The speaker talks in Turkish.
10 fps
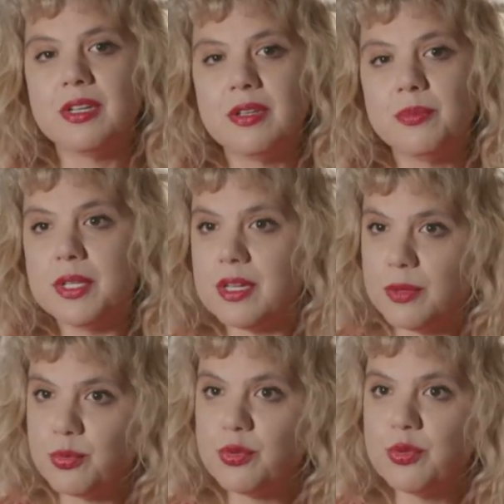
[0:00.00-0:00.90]
Bir
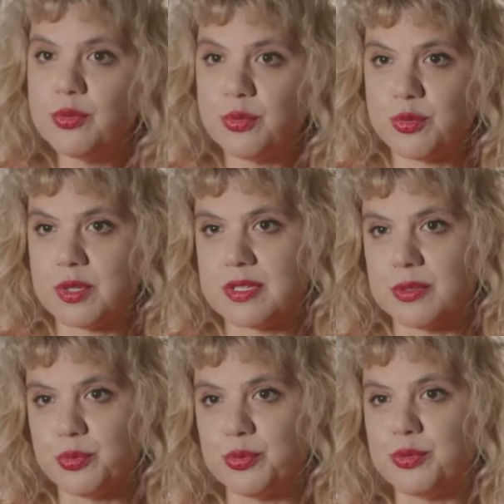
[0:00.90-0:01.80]
Ebru
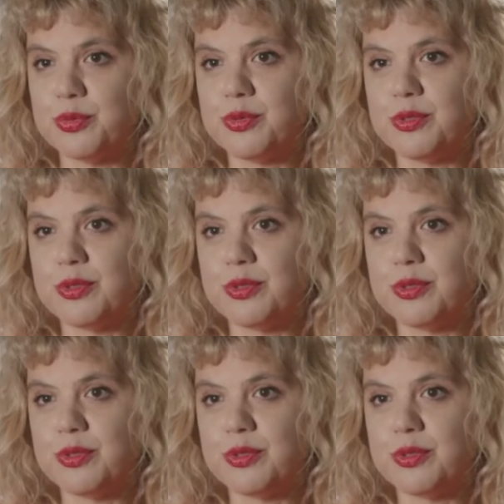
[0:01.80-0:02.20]
ustası bulduk.